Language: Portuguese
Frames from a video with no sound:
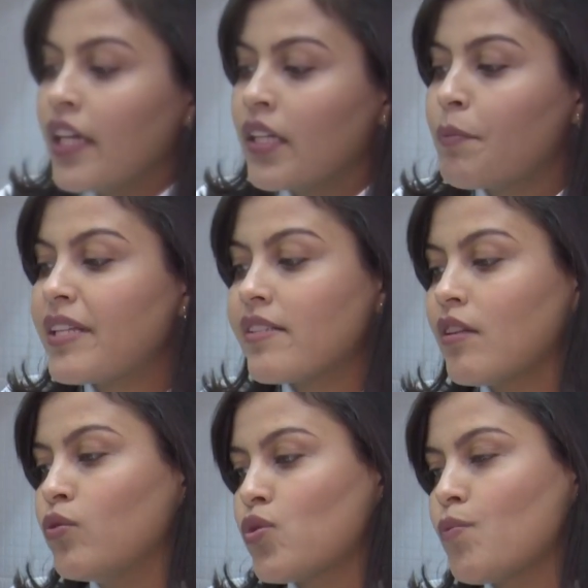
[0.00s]
ele
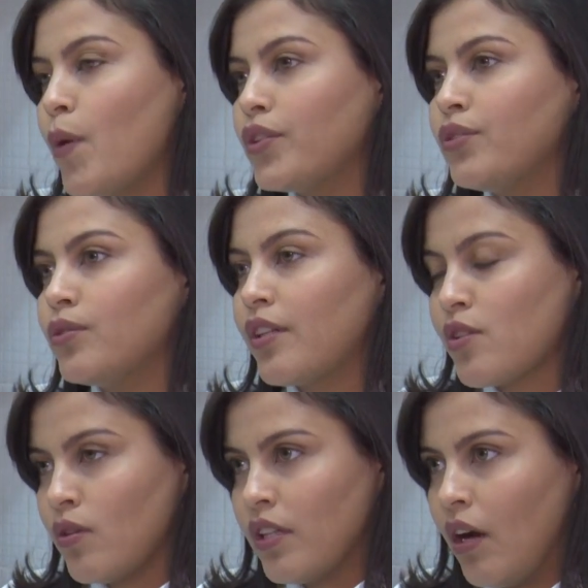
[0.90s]
precisa de um suporte
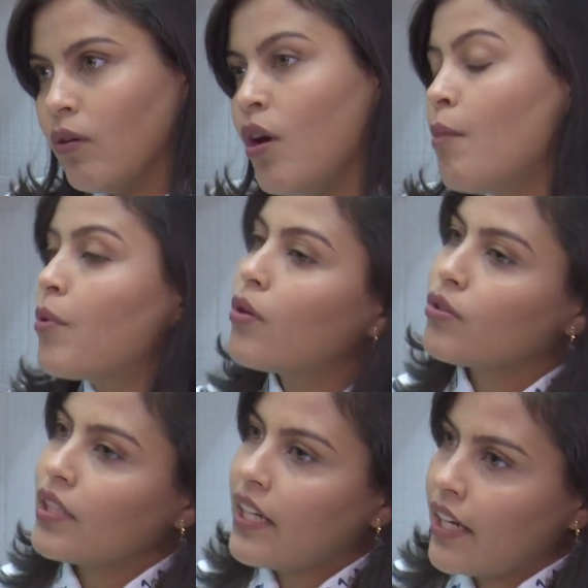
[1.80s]
nutricional por
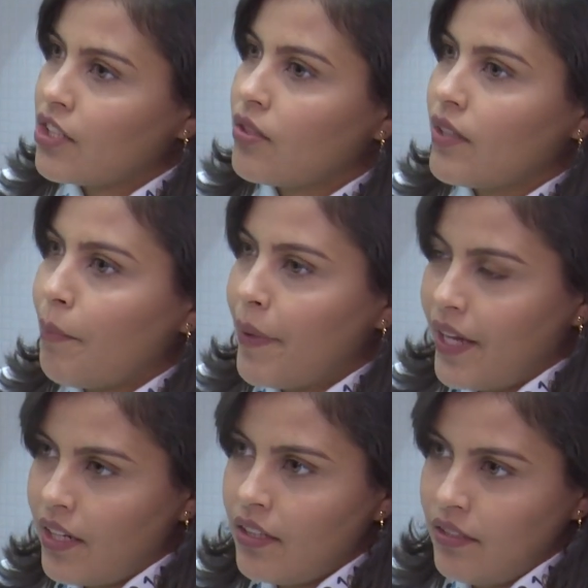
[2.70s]
conta da questão da
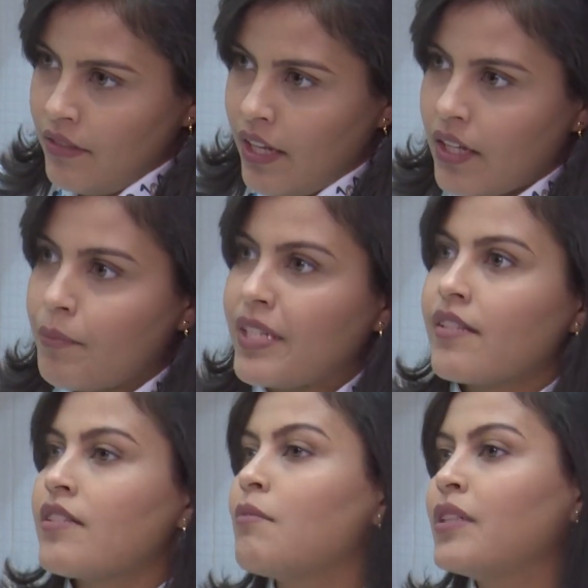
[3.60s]
pele, né, que
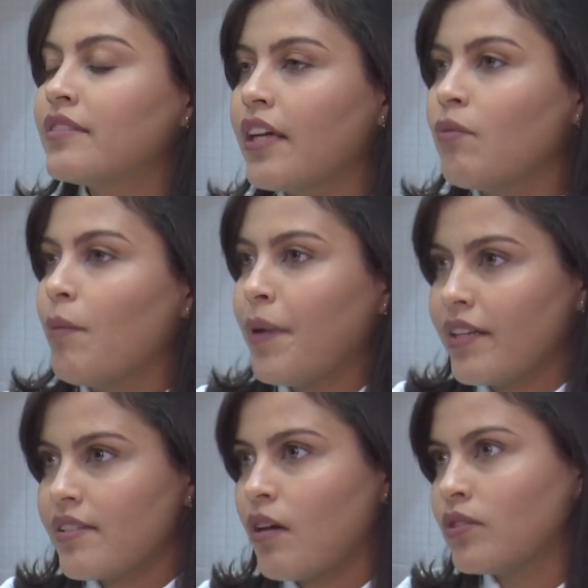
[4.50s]
precisa manter uma
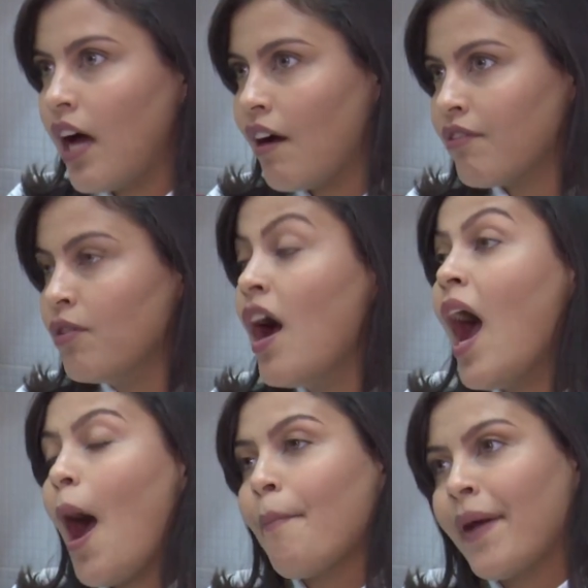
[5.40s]
pele saudável, a